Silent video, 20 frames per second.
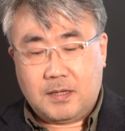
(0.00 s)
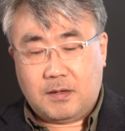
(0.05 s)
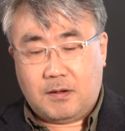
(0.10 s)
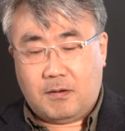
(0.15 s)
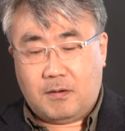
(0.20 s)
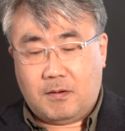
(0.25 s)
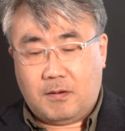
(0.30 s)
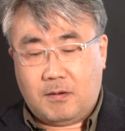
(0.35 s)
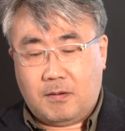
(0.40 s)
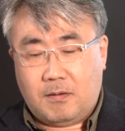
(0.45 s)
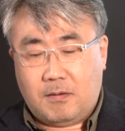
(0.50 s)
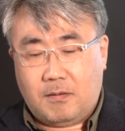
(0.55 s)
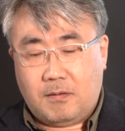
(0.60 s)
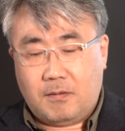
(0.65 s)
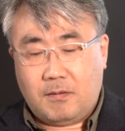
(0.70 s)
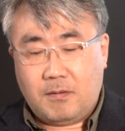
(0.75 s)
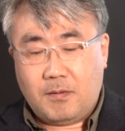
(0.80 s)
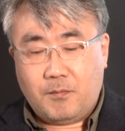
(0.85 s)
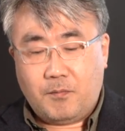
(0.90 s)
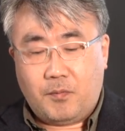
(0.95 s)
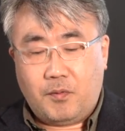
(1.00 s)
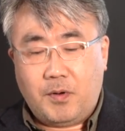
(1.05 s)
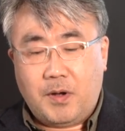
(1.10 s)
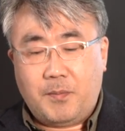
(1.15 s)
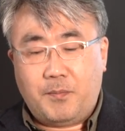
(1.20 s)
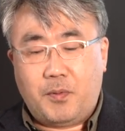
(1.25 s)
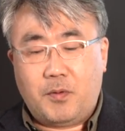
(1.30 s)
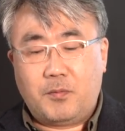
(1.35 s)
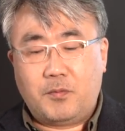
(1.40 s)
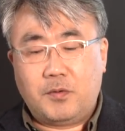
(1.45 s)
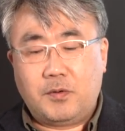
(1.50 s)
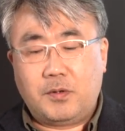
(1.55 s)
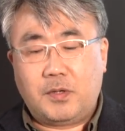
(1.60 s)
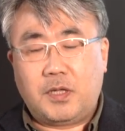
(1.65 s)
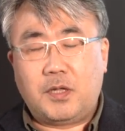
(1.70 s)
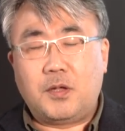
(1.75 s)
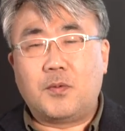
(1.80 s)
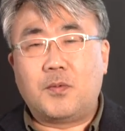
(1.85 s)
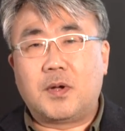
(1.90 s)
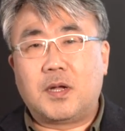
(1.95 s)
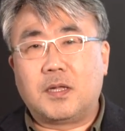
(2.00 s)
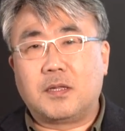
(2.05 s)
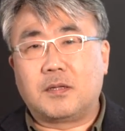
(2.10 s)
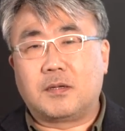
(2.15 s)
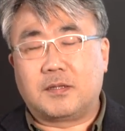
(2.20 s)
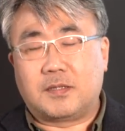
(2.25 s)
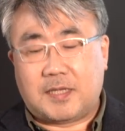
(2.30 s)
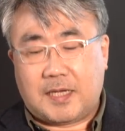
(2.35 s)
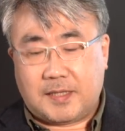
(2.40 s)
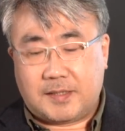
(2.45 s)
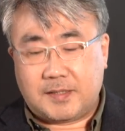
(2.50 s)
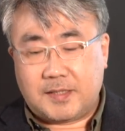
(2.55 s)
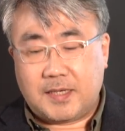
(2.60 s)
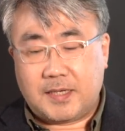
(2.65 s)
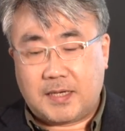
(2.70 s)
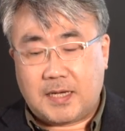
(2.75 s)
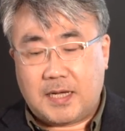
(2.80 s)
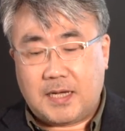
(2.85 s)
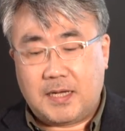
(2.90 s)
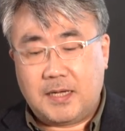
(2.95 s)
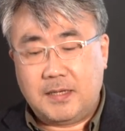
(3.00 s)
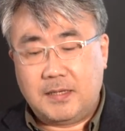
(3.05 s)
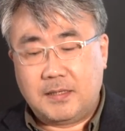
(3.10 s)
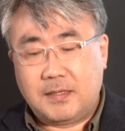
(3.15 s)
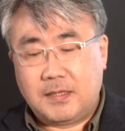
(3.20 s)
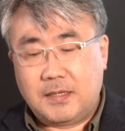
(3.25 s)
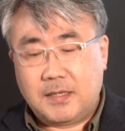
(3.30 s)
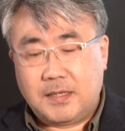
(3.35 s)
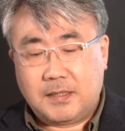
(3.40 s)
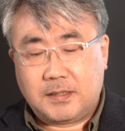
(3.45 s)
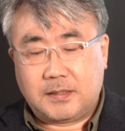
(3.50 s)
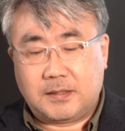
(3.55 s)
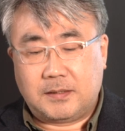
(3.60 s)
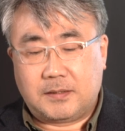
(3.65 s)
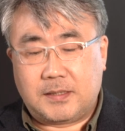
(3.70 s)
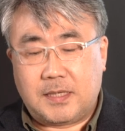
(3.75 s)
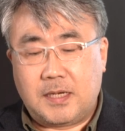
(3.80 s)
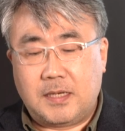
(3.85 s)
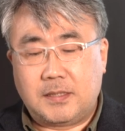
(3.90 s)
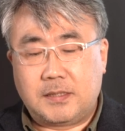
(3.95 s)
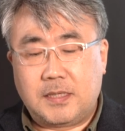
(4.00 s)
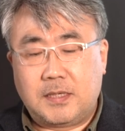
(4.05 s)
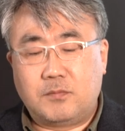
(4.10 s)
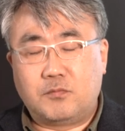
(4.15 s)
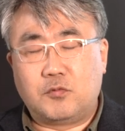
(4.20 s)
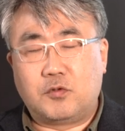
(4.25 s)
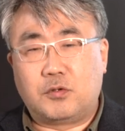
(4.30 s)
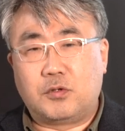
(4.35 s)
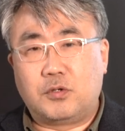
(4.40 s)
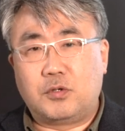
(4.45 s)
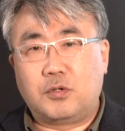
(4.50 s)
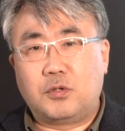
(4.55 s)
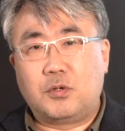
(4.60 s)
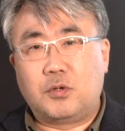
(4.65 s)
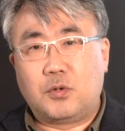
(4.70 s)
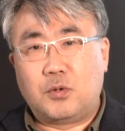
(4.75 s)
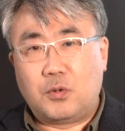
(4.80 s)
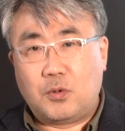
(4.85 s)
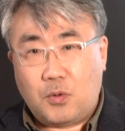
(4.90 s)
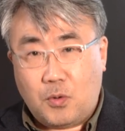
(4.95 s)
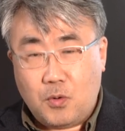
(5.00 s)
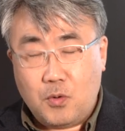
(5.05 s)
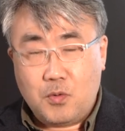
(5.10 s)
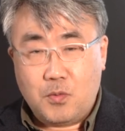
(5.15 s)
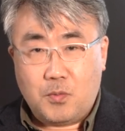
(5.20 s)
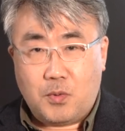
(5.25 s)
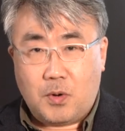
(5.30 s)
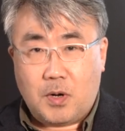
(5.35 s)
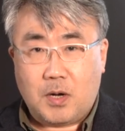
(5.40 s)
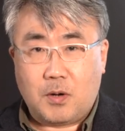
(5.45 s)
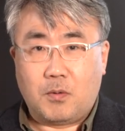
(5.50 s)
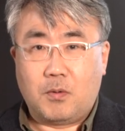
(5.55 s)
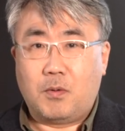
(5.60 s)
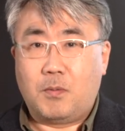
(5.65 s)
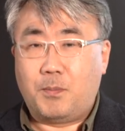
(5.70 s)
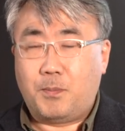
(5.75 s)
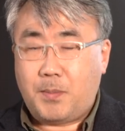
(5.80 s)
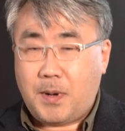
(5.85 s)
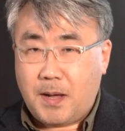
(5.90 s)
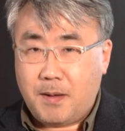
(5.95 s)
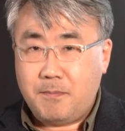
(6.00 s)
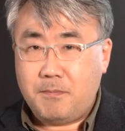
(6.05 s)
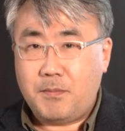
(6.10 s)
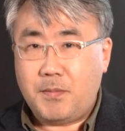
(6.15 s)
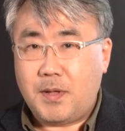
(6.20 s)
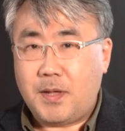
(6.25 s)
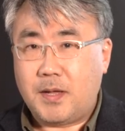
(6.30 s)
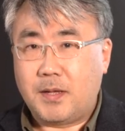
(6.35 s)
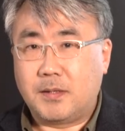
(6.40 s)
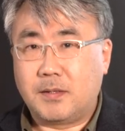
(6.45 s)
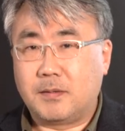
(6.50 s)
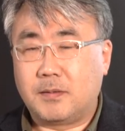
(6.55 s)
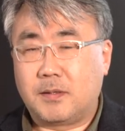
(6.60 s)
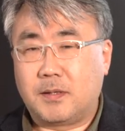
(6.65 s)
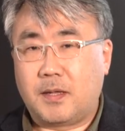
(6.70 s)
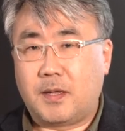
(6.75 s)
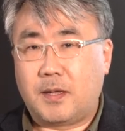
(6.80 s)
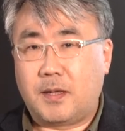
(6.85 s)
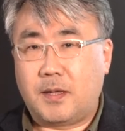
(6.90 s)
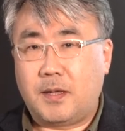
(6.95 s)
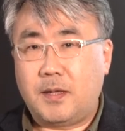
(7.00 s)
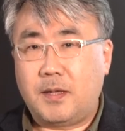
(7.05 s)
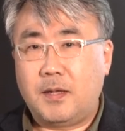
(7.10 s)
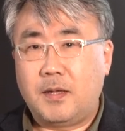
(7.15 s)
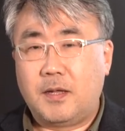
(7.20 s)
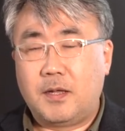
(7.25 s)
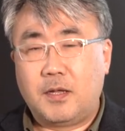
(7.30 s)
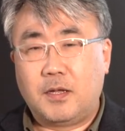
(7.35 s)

어, 플랫폼을 이용하는 것 자체가 그 창작물을 홍보하고 판매하는 데에